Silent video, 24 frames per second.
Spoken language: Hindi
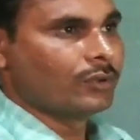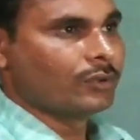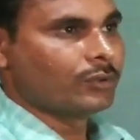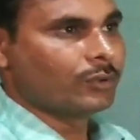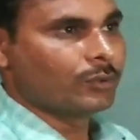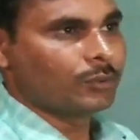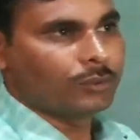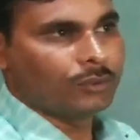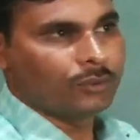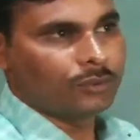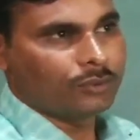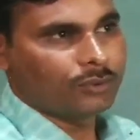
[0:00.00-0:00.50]

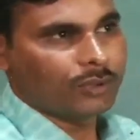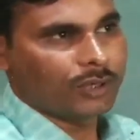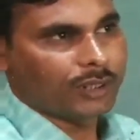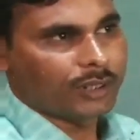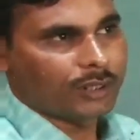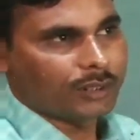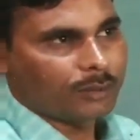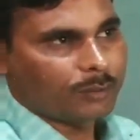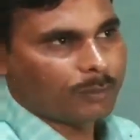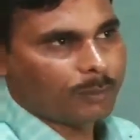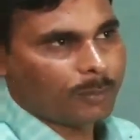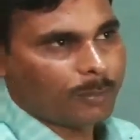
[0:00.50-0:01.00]
तो उन्होंने
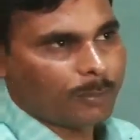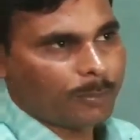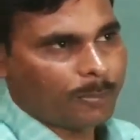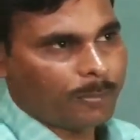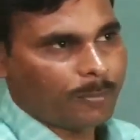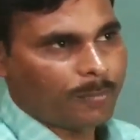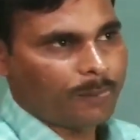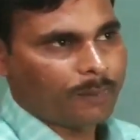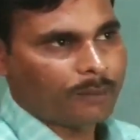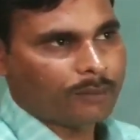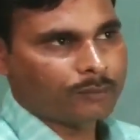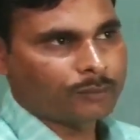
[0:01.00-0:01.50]

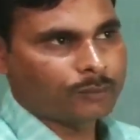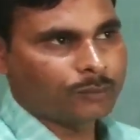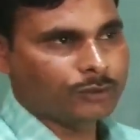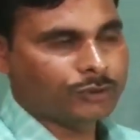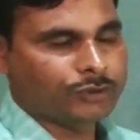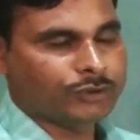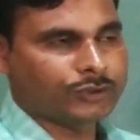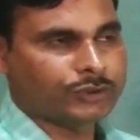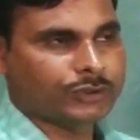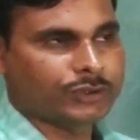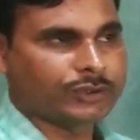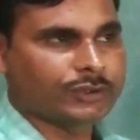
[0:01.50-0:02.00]

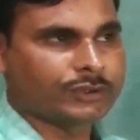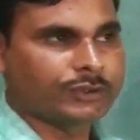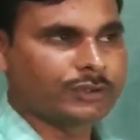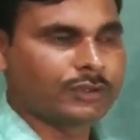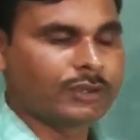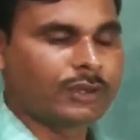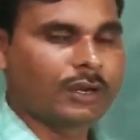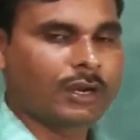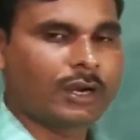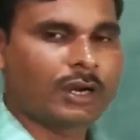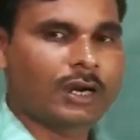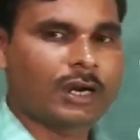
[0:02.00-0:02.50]
कुछ
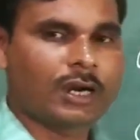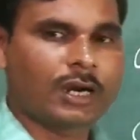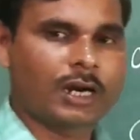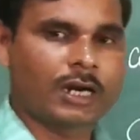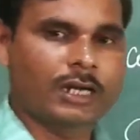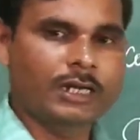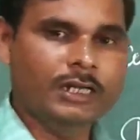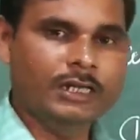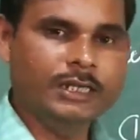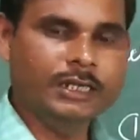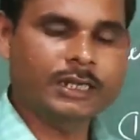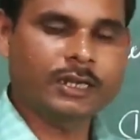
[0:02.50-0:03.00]

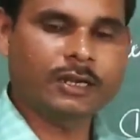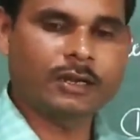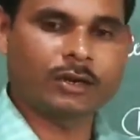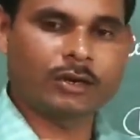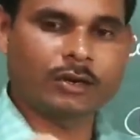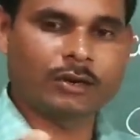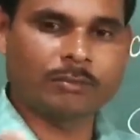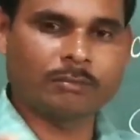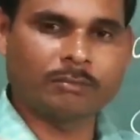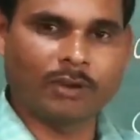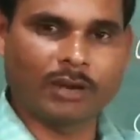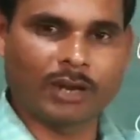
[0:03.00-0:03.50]
हनी
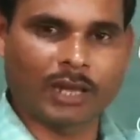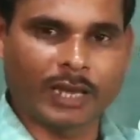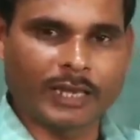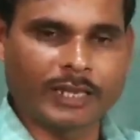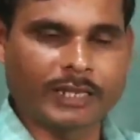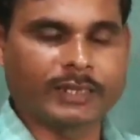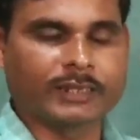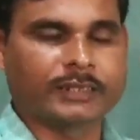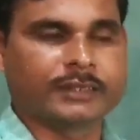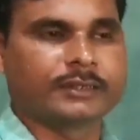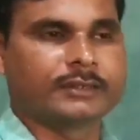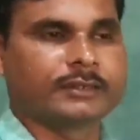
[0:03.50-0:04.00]
कॉम्ब
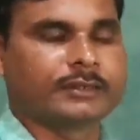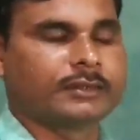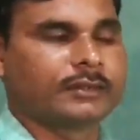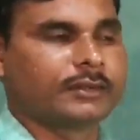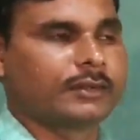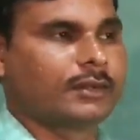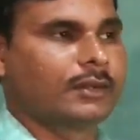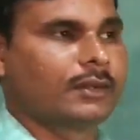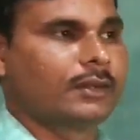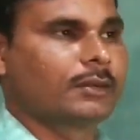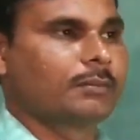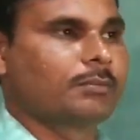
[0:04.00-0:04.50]
लाइक
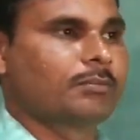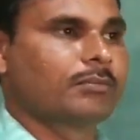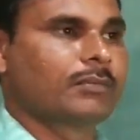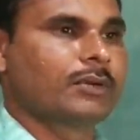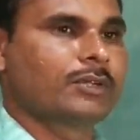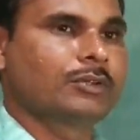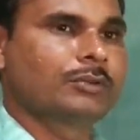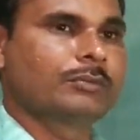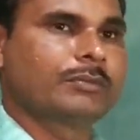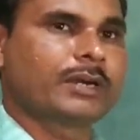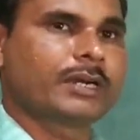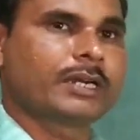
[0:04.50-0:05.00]

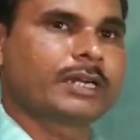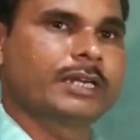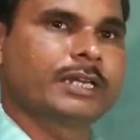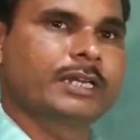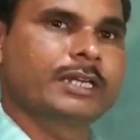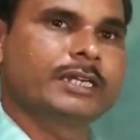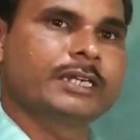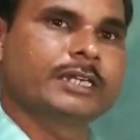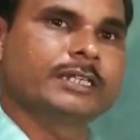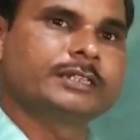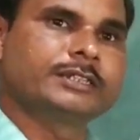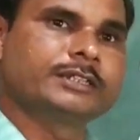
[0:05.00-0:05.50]

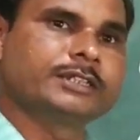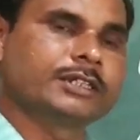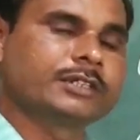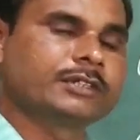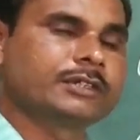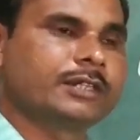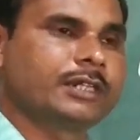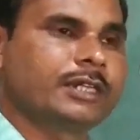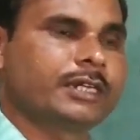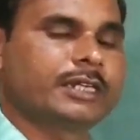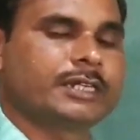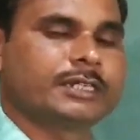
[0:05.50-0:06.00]
मधुमक्खी के
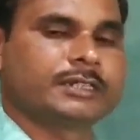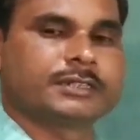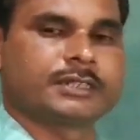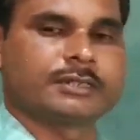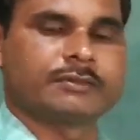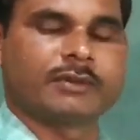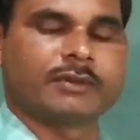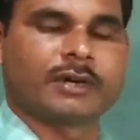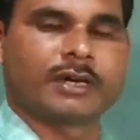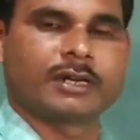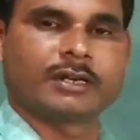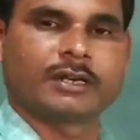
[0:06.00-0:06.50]
छत्ते के
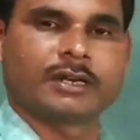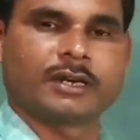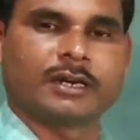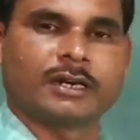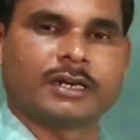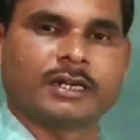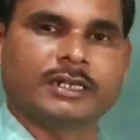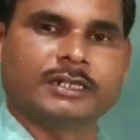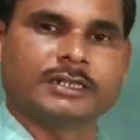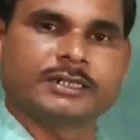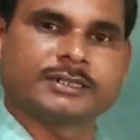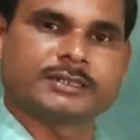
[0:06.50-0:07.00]
समान
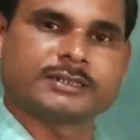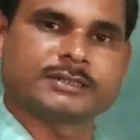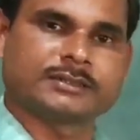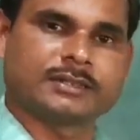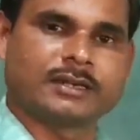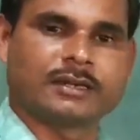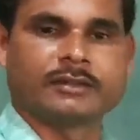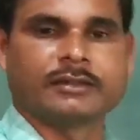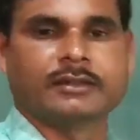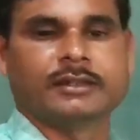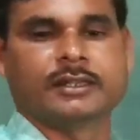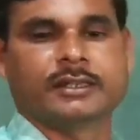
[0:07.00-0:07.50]
खाली
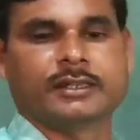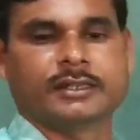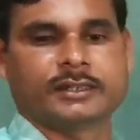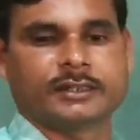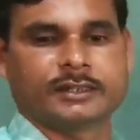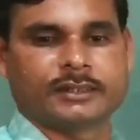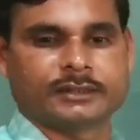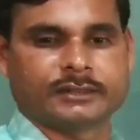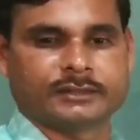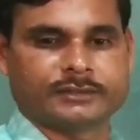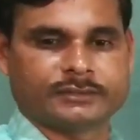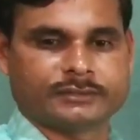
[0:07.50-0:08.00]
स्थान
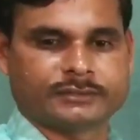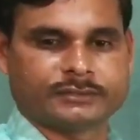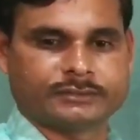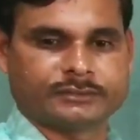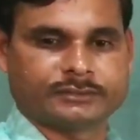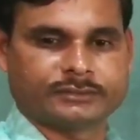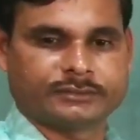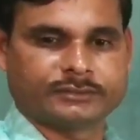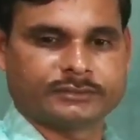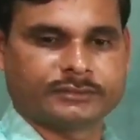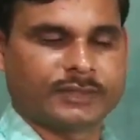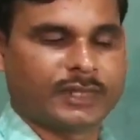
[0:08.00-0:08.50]
देखे
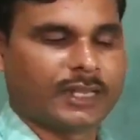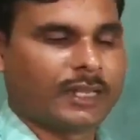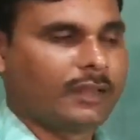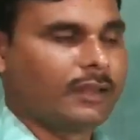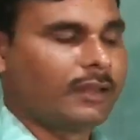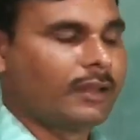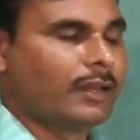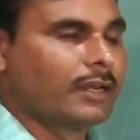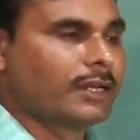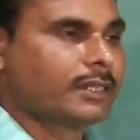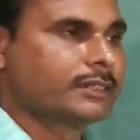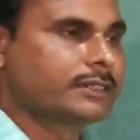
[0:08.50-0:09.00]

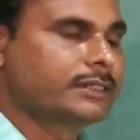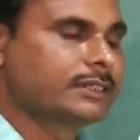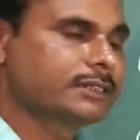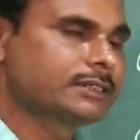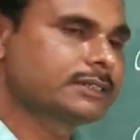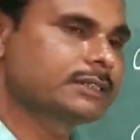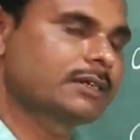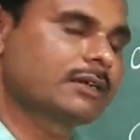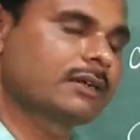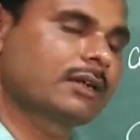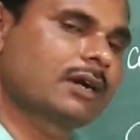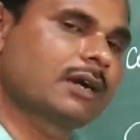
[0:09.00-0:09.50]

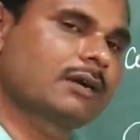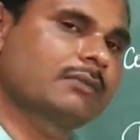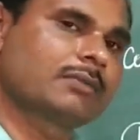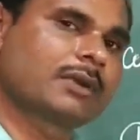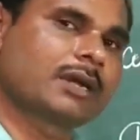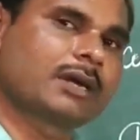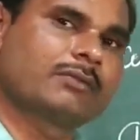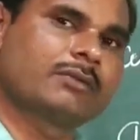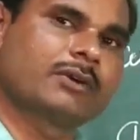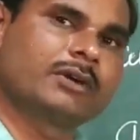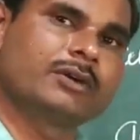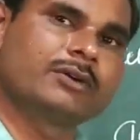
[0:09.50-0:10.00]
जिसका नाम
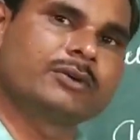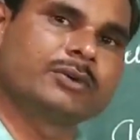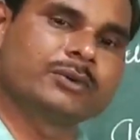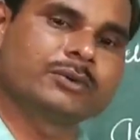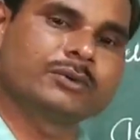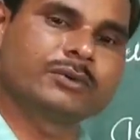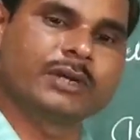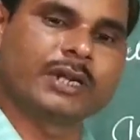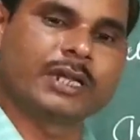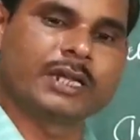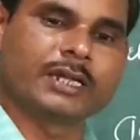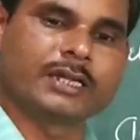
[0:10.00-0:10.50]
रॉबर्ट
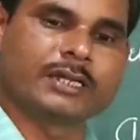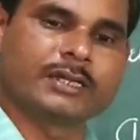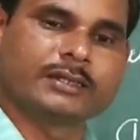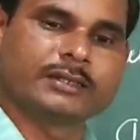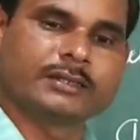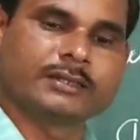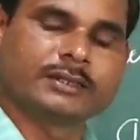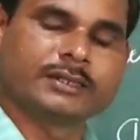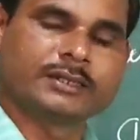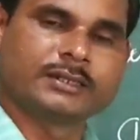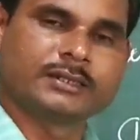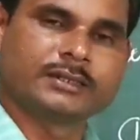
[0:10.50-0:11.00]
हुक ने
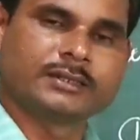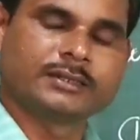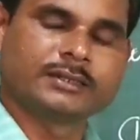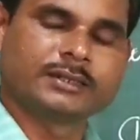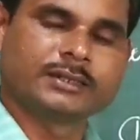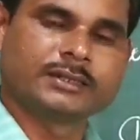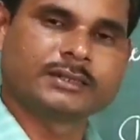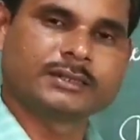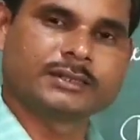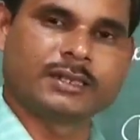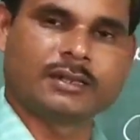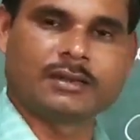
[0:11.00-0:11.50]

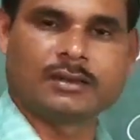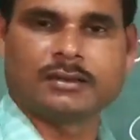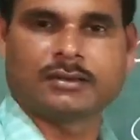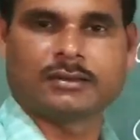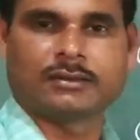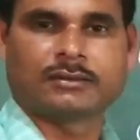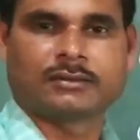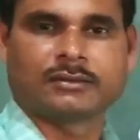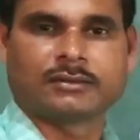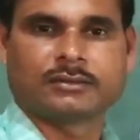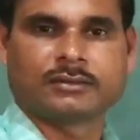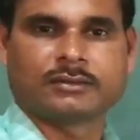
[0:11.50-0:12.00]
सेल
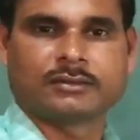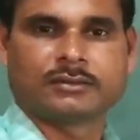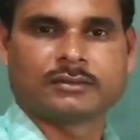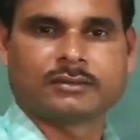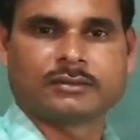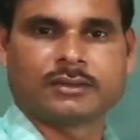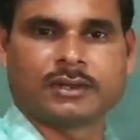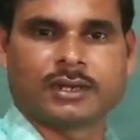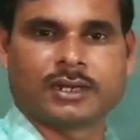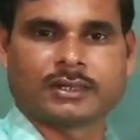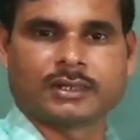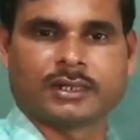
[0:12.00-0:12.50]

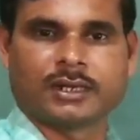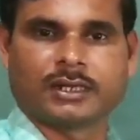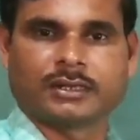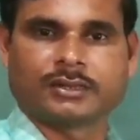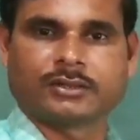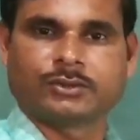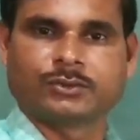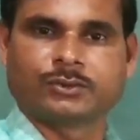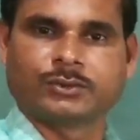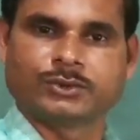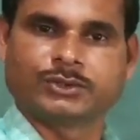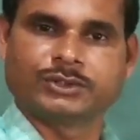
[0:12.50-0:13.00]

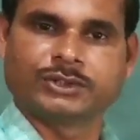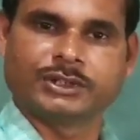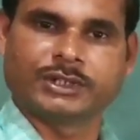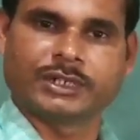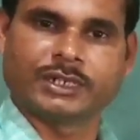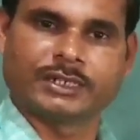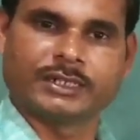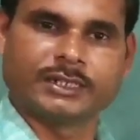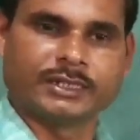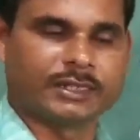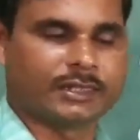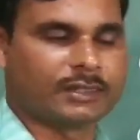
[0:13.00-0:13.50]
अर्थात
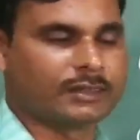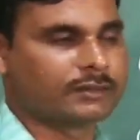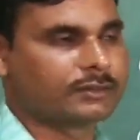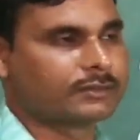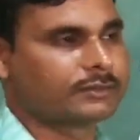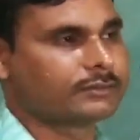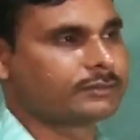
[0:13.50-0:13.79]
कोशिका दिया